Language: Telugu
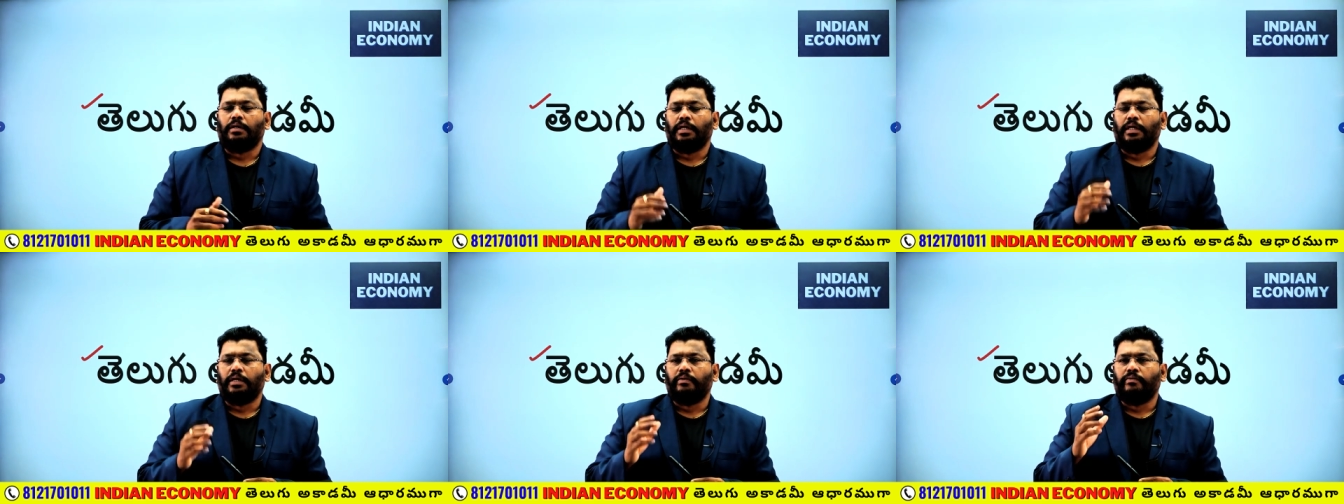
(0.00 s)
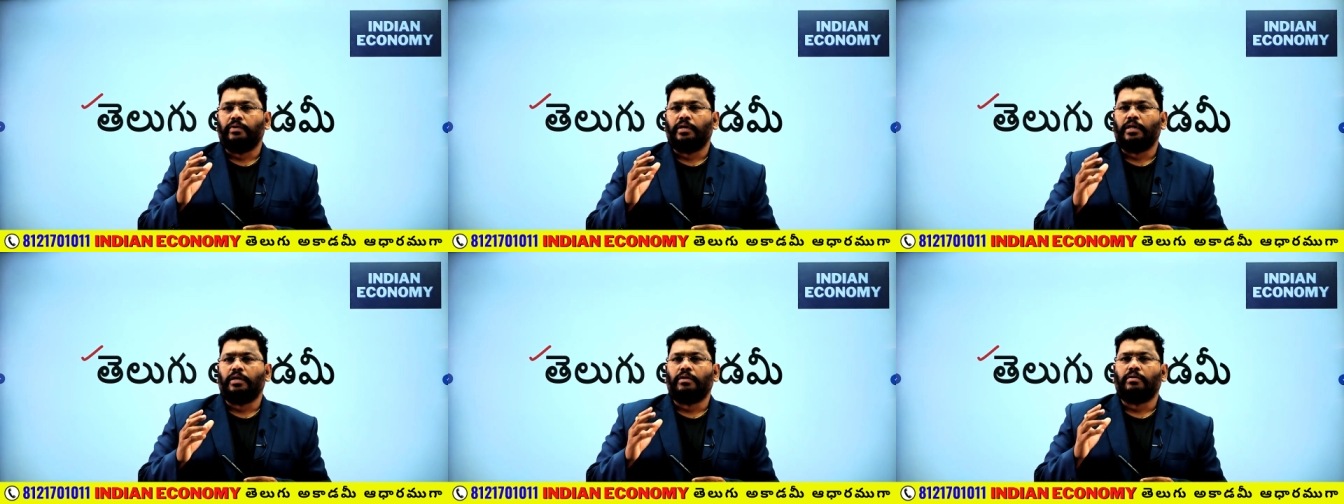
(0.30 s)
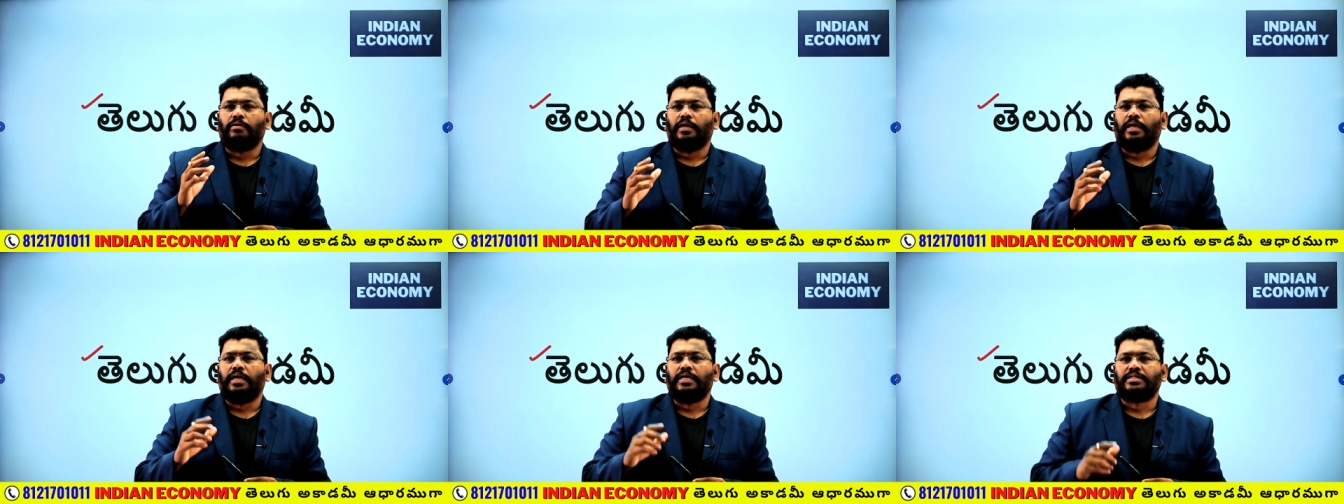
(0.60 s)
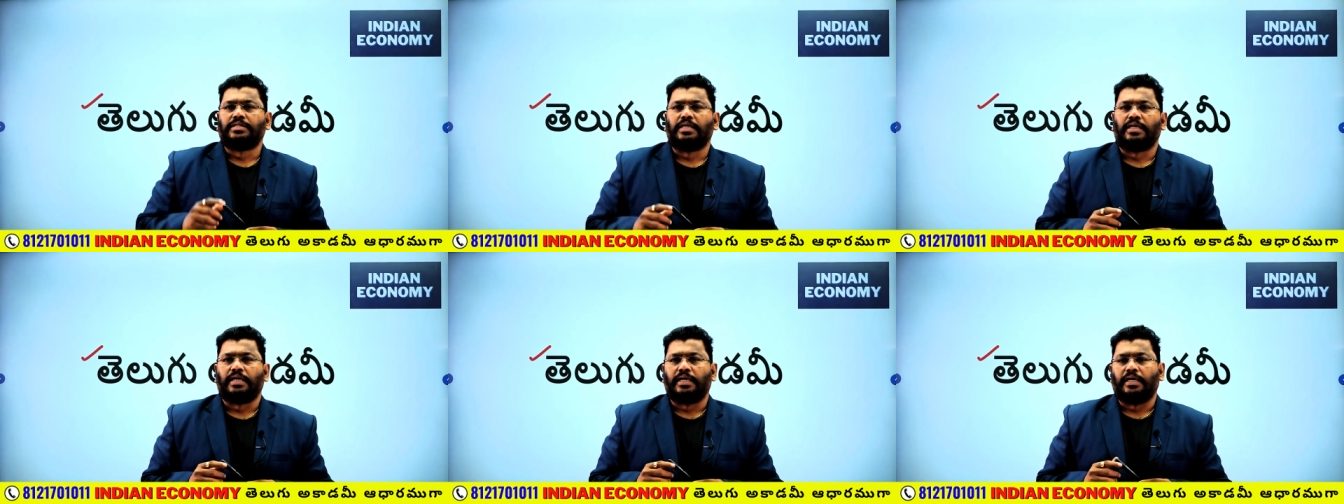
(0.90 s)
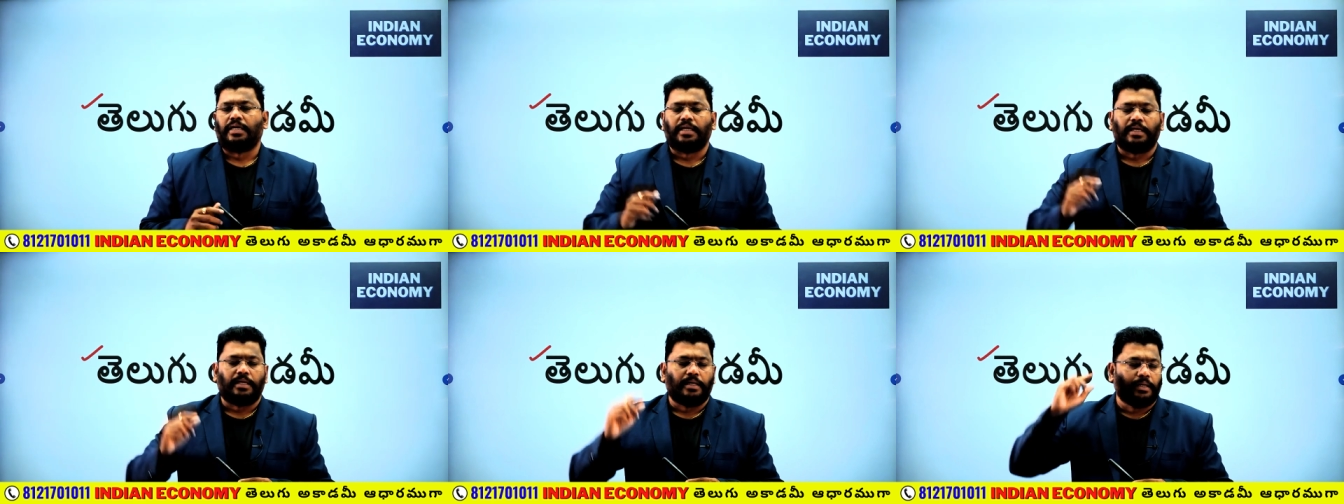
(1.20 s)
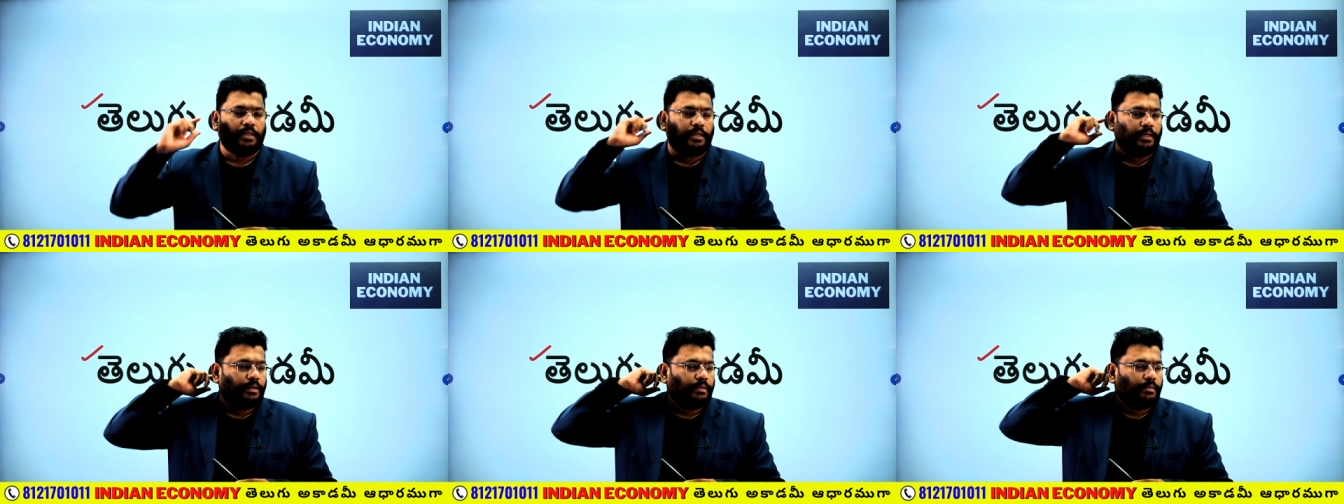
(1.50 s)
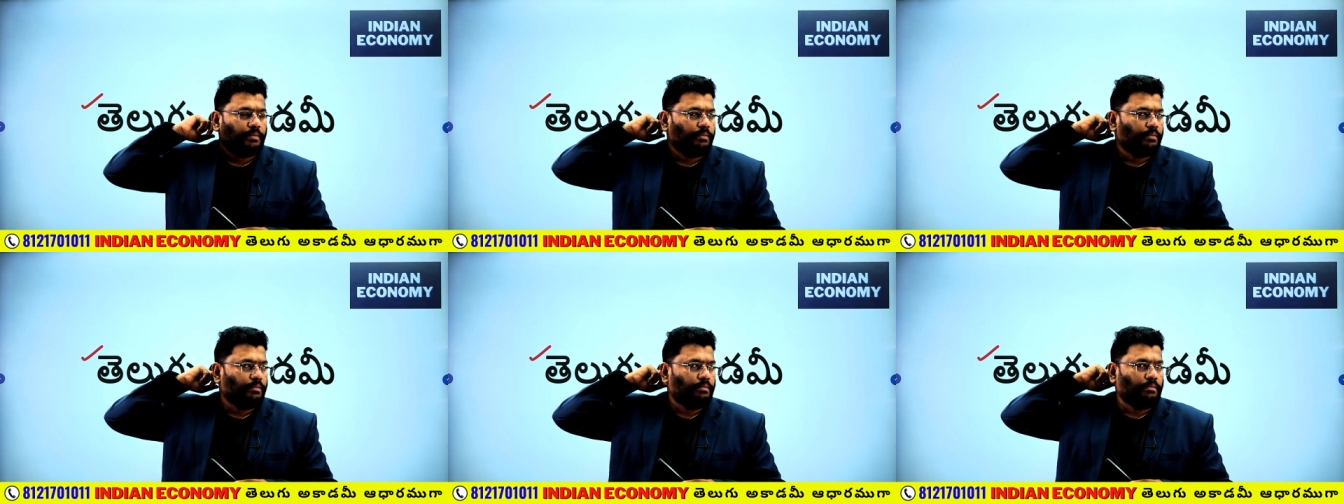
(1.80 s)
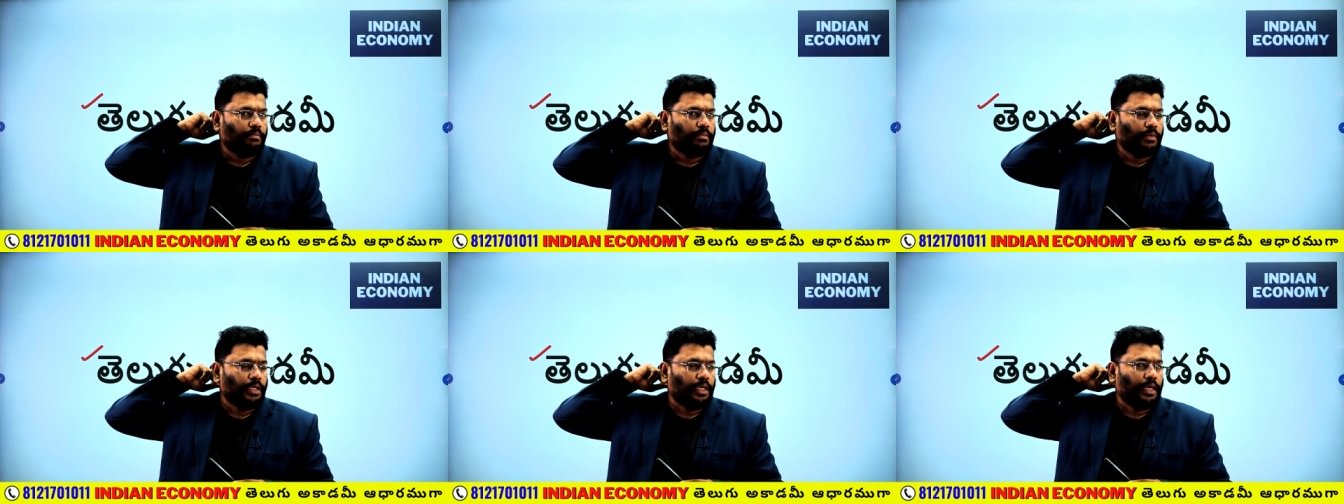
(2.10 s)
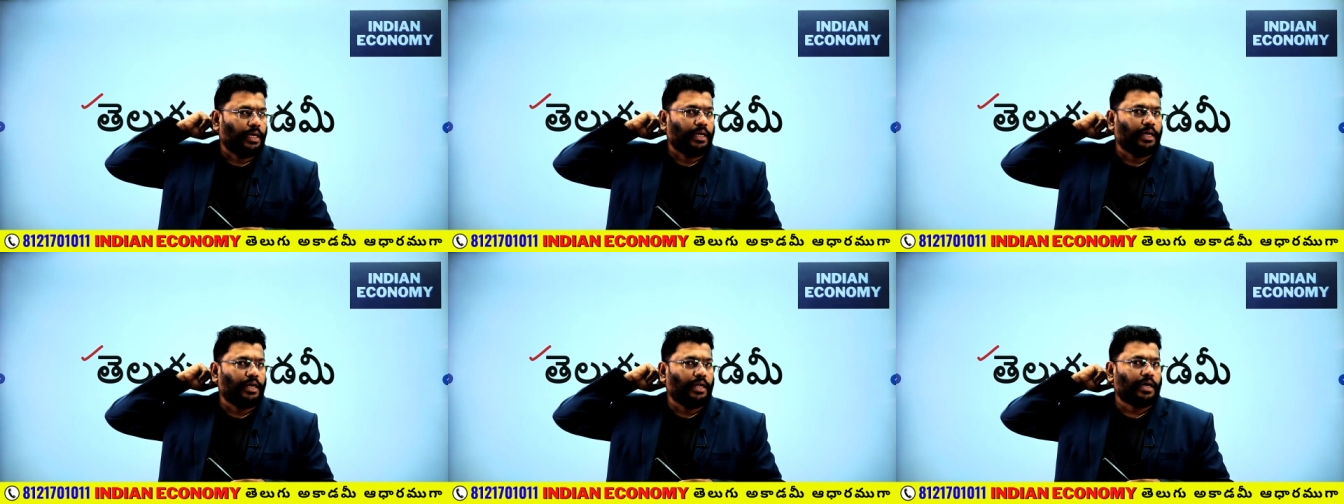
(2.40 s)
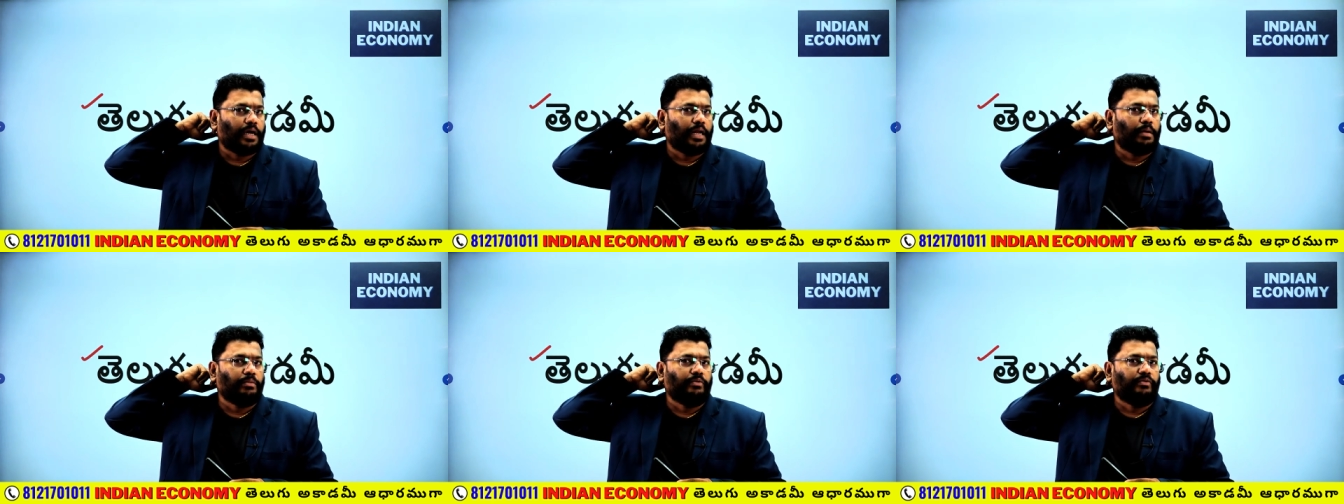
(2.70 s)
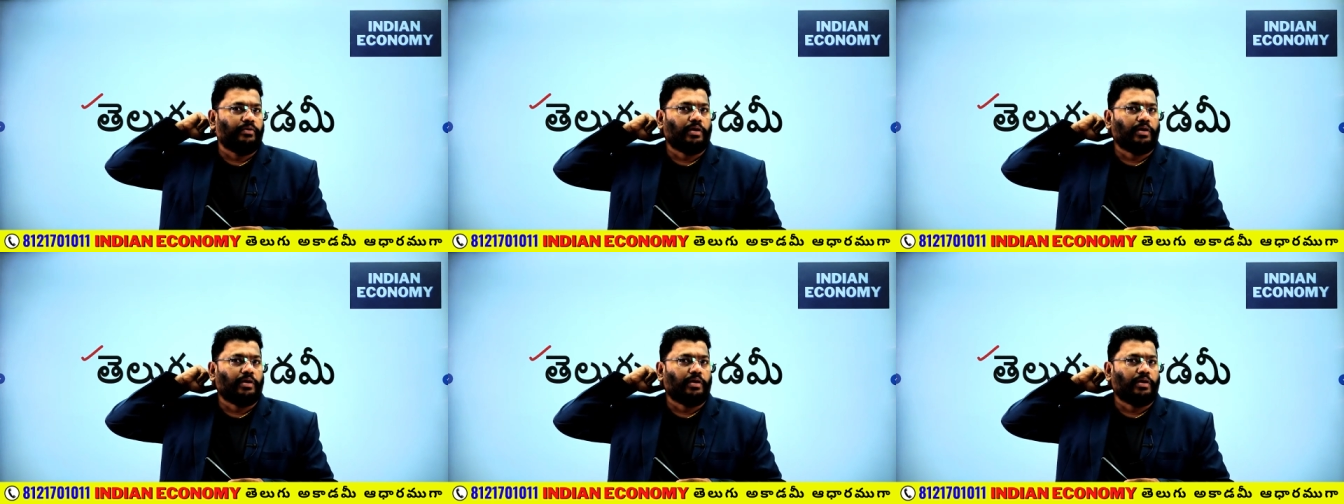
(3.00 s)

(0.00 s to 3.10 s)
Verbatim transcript: ఈ వీడియో ఏంటి సార్ అంటే ఈ ఇండియన్ ఎకానమీ